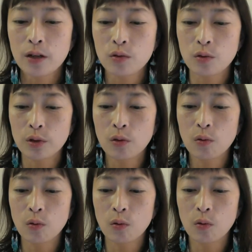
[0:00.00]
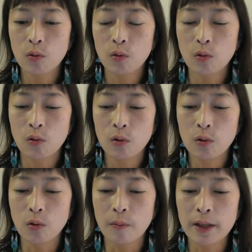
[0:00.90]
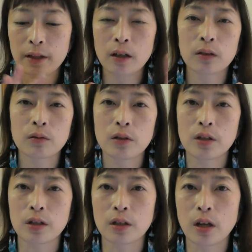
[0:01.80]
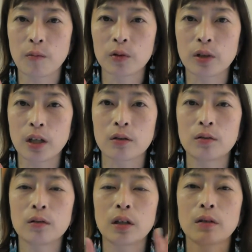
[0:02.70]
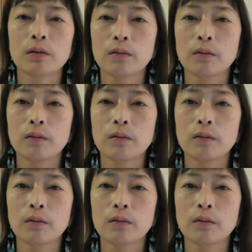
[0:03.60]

非常にこう心を真ん中の位置に保っていくっていう